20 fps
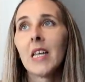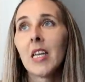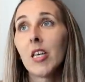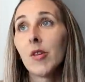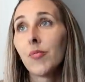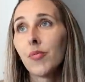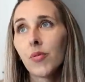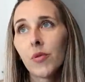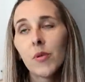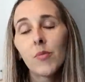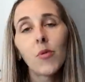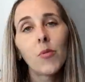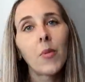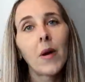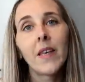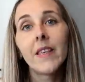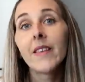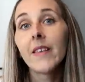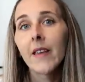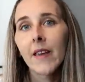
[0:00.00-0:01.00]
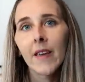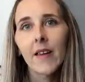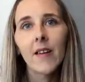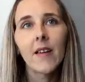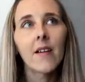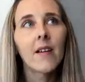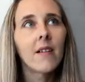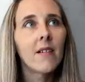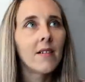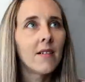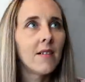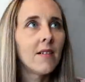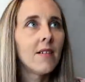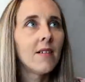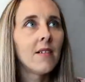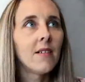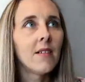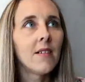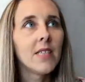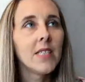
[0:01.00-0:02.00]
Et puis bon bah hier,
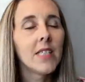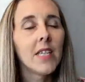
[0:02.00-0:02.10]
euh,